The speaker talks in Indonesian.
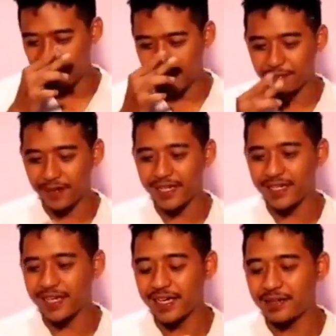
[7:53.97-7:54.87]
main-main
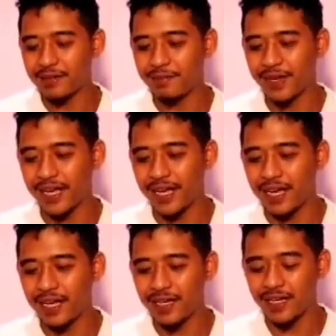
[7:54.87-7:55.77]
dengan
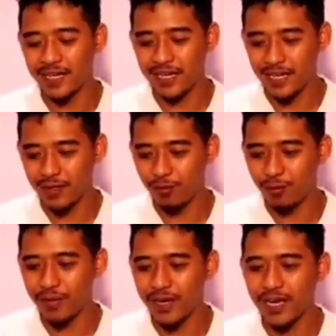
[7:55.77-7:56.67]
mereka, kenali dulu